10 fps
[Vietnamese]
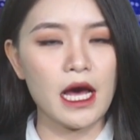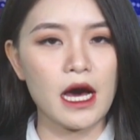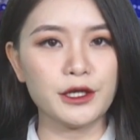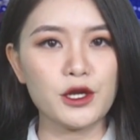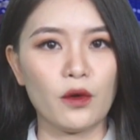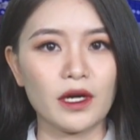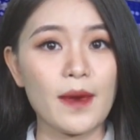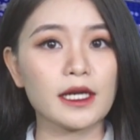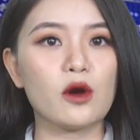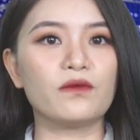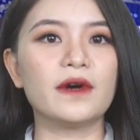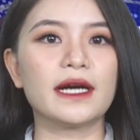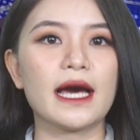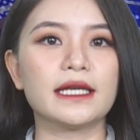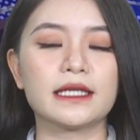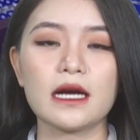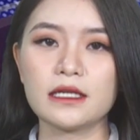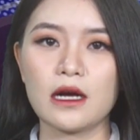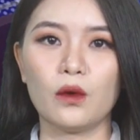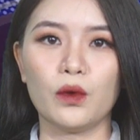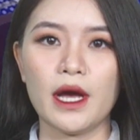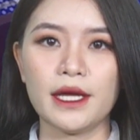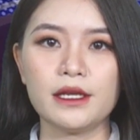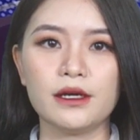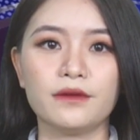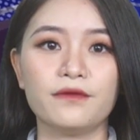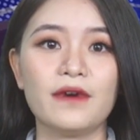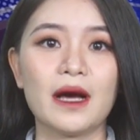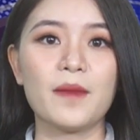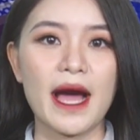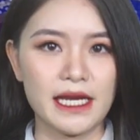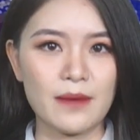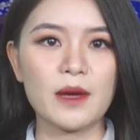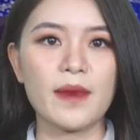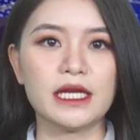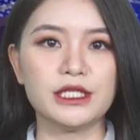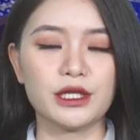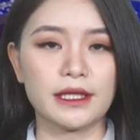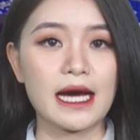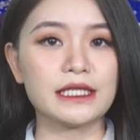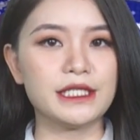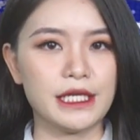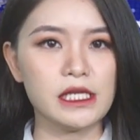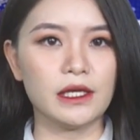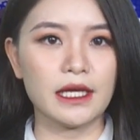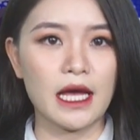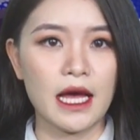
Ấn Độ đã bắt đầu vận hành các cầu, đường và bãi đá máy bay trực thăng chiến lược.